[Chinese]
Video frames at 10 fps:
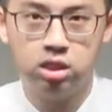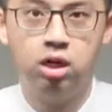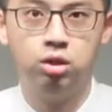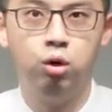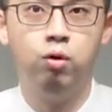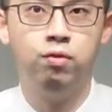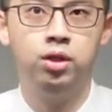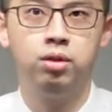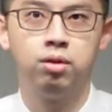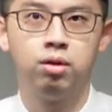上有
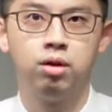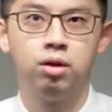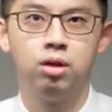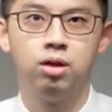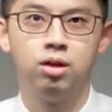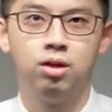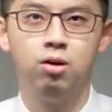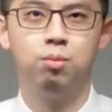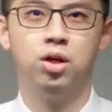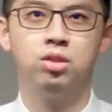份，
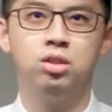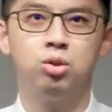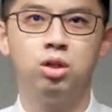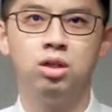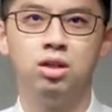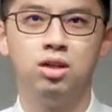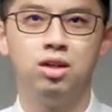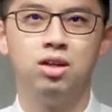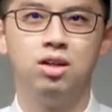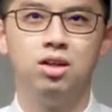好，表示说。
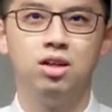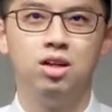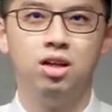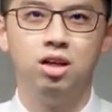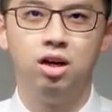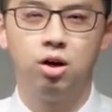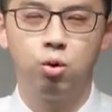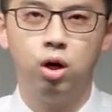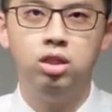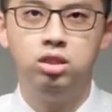
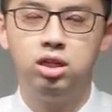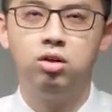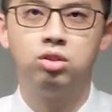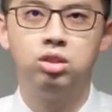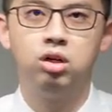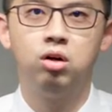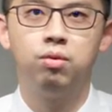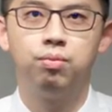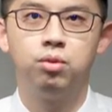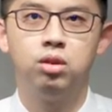管教之
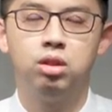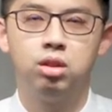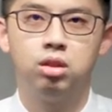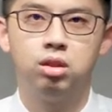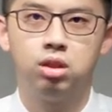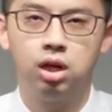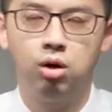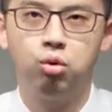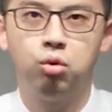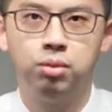后，
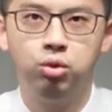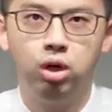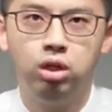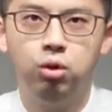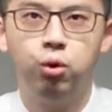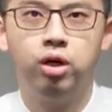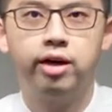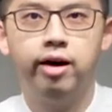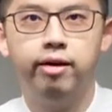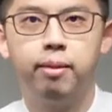倘若我们愿意悔
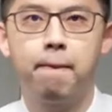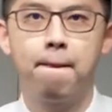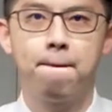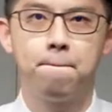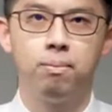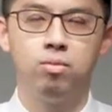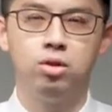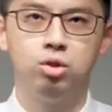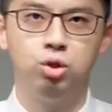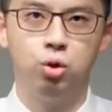改，
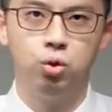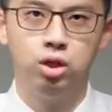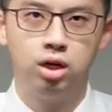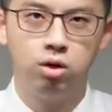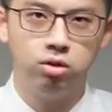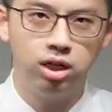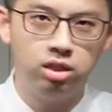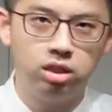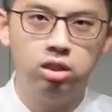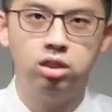就能够在
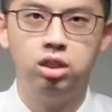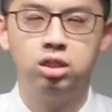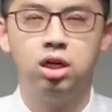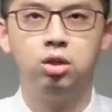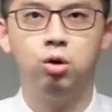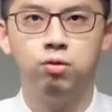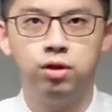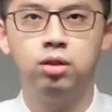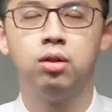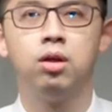圣洁上有
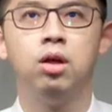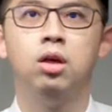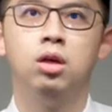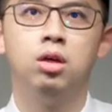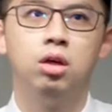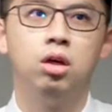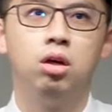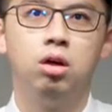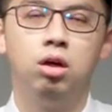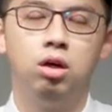份。
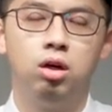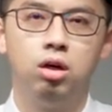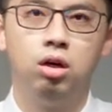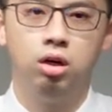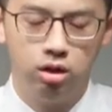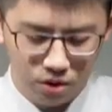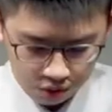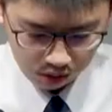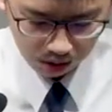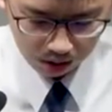哎，所以